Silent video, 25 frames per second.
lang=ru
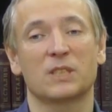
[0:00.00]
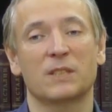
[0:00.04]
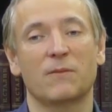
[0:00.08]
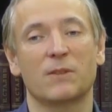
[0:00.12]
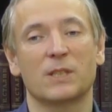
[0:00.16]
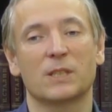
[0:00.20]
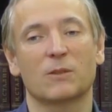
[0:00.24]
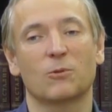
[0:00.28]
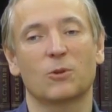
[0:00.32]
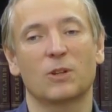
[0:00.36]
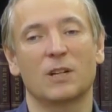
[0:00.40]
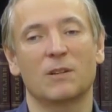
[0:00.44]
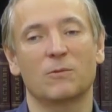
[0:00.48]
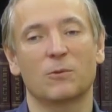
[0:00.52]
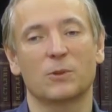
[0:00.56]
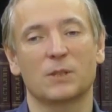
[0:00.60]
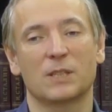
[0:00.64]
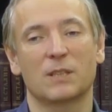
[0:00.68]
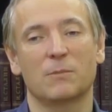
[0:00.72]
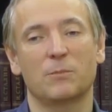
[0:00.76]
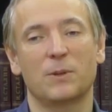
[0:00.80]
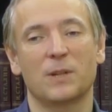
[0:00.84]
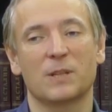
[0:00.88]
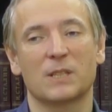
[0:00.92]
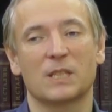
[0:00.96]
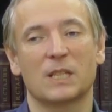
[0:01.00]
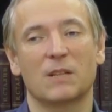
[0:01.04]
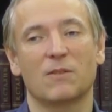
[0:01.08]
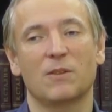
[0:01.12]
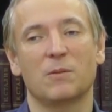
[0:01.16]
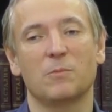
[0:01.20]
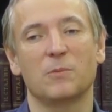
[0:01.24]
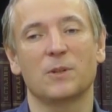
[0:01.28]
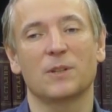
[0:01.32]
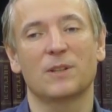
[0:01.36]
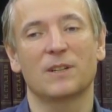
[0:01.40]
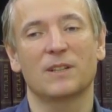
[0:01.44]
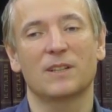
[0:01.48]
советского руководства Брестского
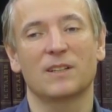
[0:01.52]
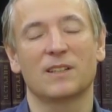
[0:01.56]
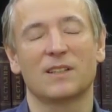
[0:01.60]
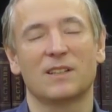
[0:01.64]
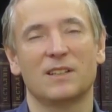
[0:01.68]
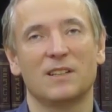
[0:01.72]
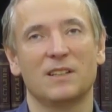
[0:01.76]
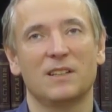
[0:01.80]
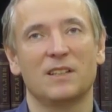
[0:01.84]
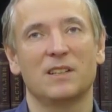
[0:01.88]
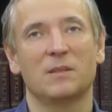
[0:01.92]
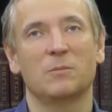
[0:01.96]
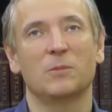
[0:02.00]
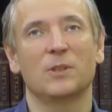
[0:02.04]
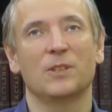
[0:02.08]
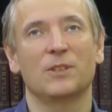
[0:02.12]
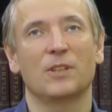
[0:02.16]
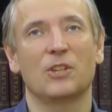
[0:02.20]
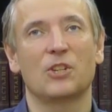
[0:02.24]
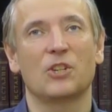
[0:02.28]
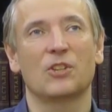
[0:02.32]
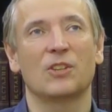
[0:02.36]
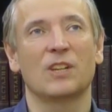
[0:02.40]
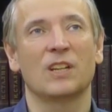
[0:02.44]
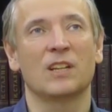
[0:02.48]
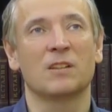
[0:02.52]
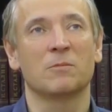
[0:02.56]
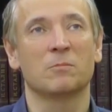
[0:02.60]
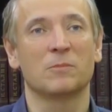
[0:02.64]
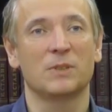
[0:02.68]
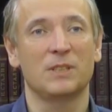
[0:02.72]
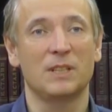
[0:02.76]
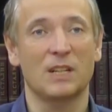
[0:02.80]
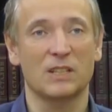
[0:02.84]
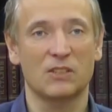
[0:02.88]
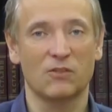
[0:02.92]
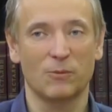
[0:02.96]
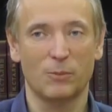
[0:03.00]
мира мы начинаем
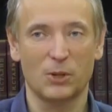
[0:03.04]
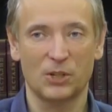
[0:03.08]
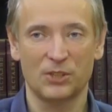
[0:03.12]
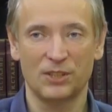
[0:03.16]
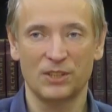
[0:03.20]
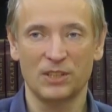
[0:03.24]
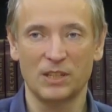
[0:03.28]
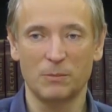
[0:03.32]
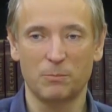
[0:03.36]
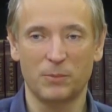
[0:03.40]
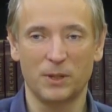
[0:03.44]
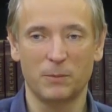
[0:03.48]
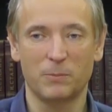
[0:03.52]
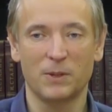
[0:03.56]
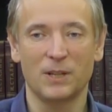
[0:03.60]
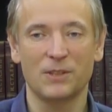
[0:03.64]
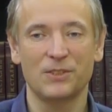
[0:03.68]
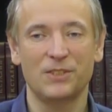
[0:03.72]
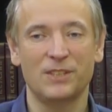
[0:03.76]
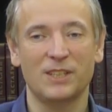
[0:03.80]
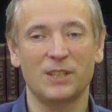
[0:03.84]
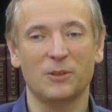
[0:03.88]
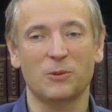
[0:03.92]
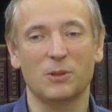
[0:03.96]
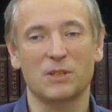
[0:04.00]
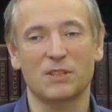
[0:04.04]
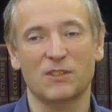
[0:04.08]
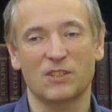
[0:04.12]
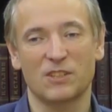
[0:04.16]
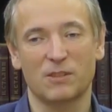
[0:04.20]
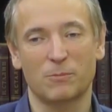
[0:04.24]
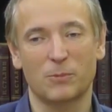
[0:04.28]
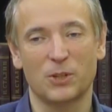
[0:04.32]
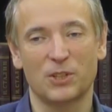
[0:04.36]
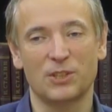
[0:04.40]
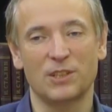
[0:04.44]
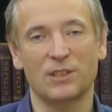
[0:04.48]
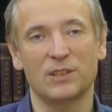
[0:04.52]
и освобождение Прибалтики, то есть
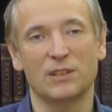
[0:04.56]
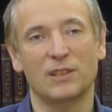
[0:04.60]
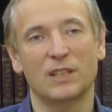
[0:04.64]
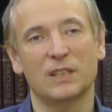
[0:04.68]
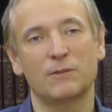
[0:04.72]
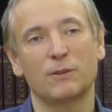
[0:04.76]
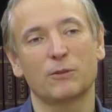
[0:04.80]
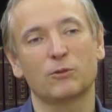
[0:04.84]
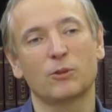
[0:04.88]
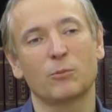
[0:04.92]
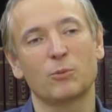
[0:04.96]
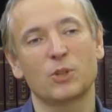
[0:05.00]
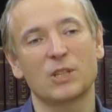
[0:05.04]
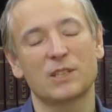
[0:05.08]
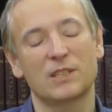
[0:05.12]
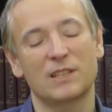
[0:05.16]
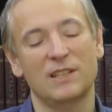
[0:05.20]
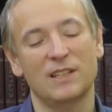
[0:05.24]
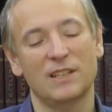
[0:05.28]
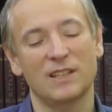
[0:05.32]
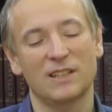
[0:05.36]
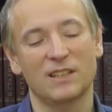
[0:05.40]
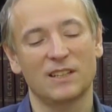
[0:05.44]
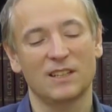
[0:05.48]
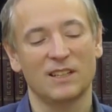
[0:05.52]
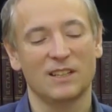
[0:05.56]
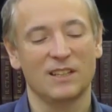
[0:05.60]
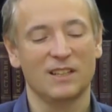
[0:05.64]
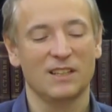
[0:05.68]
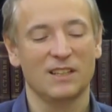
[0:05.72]
освобождение Латвии в том числе.